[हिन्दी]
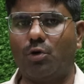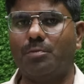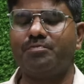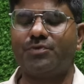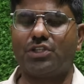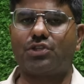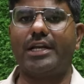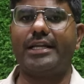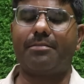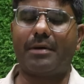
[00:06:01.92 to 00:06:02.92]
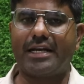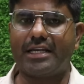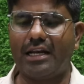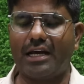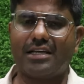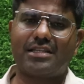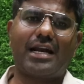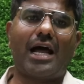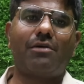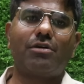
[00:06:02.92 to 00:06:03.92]
को इसके लिए पानी की
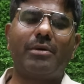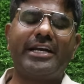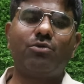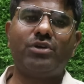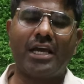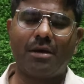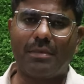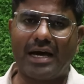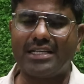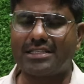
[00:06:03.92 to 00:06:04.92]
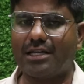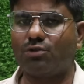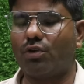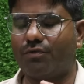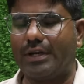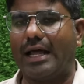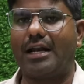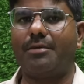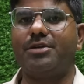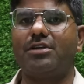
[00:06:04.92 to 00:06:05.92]
लगातार आवक बनी हुई है बारिश का दौर
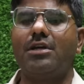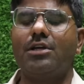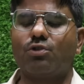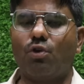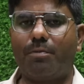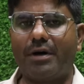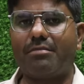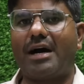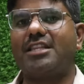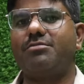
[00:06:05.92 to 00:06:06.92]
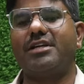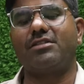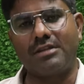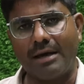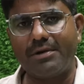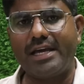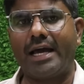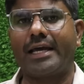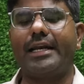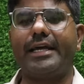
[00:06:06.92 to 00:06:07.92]
फिलहाल अभी दोपहर बाद में थम
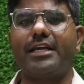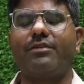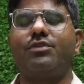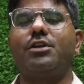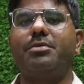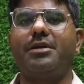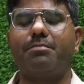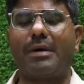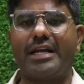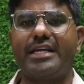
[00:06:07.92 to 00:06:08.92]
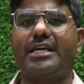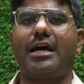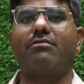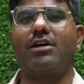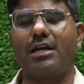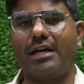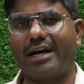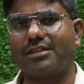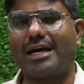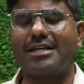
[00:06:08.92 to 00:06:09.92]
गया है लेकिन फिर भी पानी की आवक
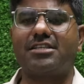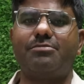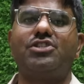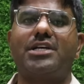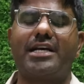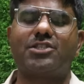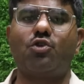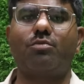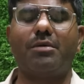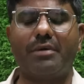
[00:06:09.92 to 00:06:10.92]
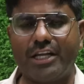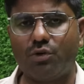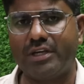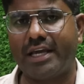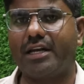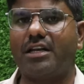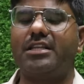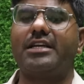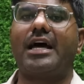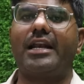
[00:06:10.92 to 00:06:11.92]
लगातार सभी जलाशयों में बनी हुई है
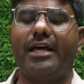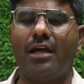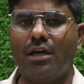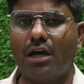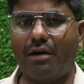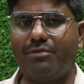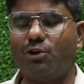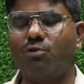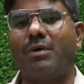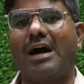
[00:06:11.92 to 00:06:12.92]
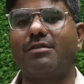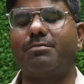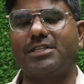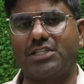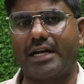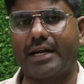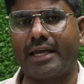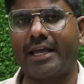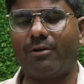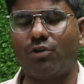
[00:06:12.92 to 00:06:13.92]
नदी नाले अभी उफान पर चल
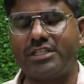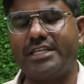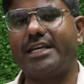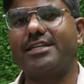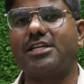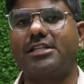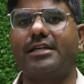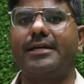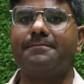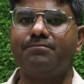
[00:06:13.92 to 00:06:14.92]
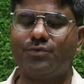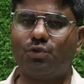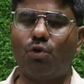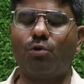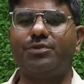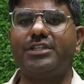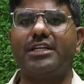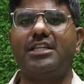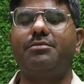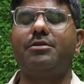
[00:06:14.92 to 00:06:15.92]
रहे हैं और इसी के चलते गोमती
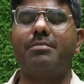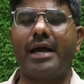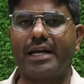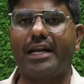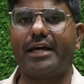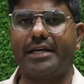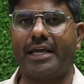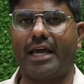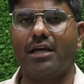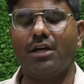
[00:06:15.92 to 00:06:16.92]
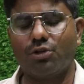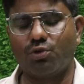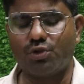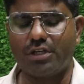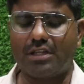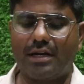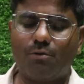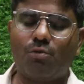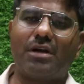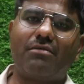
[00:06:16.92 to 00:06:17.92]
नदी भी बहने लगी है दूसरी
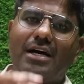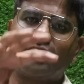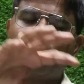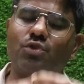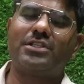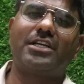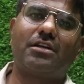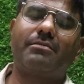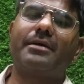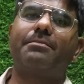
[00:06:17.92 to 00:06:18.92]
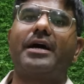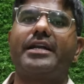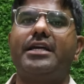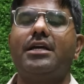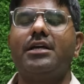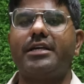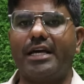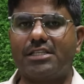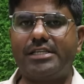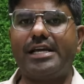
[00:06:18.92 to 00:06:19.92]
तरफ उमरवास और उस क्षेत्र में पानी कि
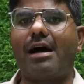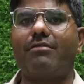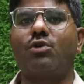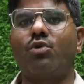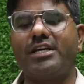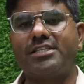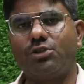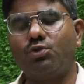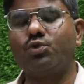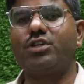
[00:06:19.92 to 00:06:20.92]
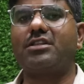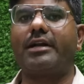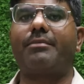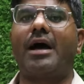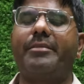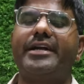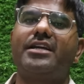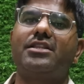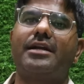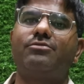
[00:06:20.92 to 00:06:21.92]
अच्छी आवक होने से दूसरी तरफ आमेट
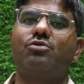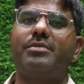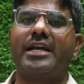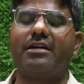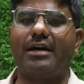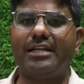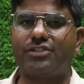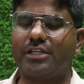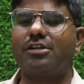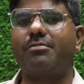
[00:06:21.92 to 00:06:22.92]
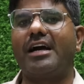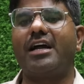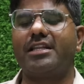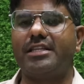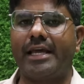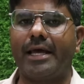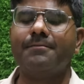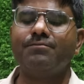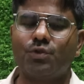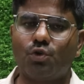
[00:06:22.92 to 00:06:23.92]
की तरफ जो बहने वाली चंद्रभागा नदी है
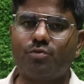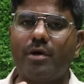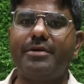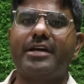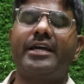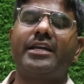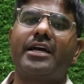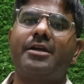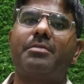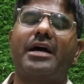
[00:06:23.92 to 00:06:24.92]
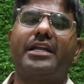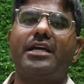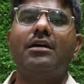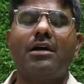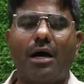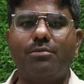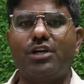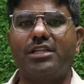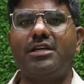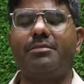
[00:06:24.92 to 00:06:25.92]
उसमें भी कहीं ना कहीं पानी अब
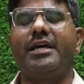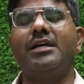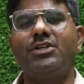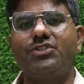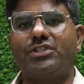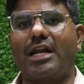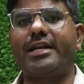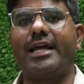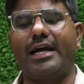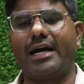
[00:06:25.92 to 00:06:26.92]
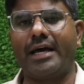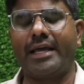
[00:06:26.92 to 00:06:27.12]
नदी में चलने लगा